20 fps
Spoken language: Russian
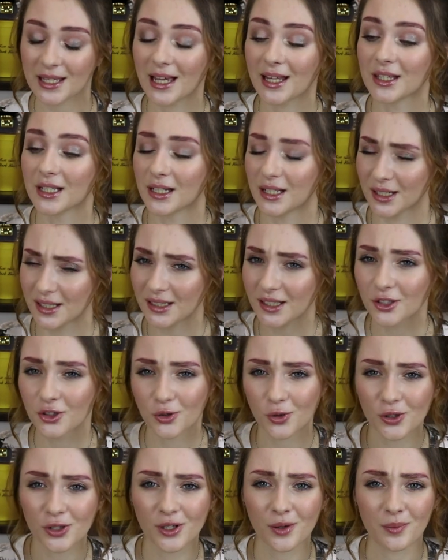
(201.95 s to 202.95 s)
и открыла
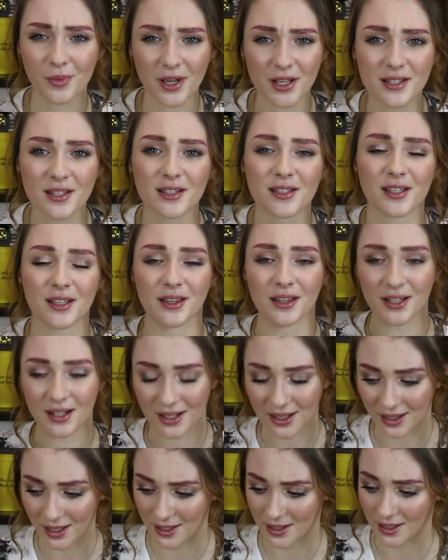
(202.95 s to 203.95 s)
только месяца
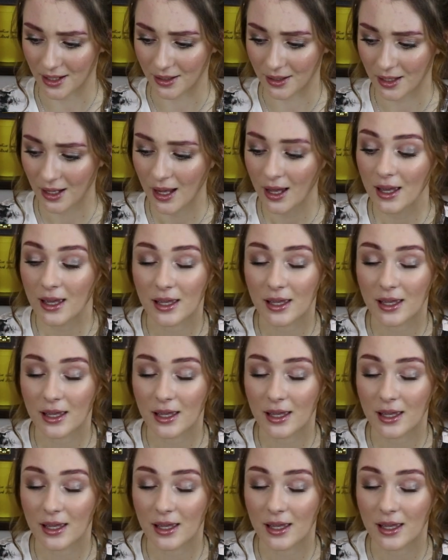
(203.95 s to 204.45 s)
три назад.